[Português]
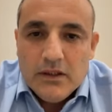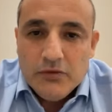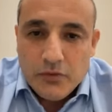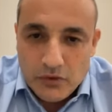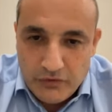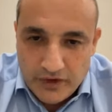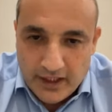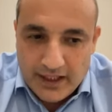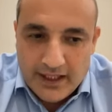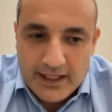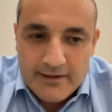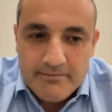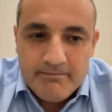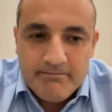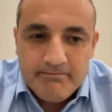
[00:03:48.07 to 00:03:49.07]
E vou
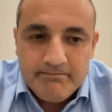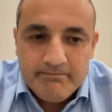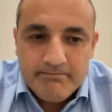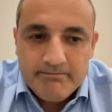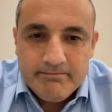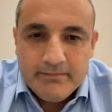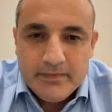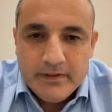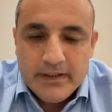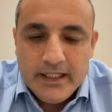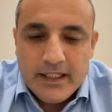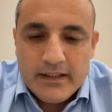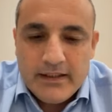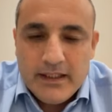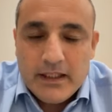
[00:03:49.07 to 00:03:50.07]
falar.
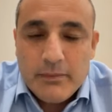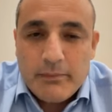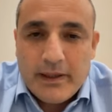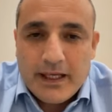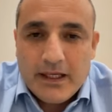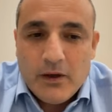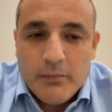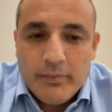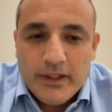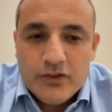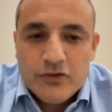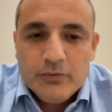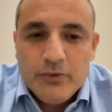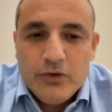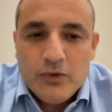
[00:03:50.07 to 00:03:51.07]
Nem que tenha que pagar um
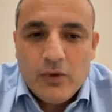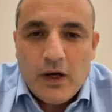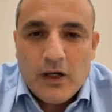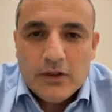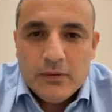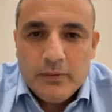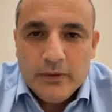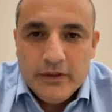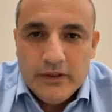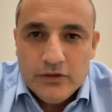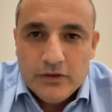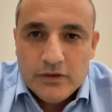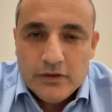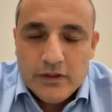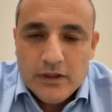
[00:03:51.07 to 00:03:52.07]
preço muito alto por
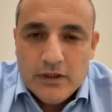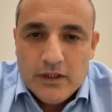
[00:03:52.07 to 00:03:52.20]
isso.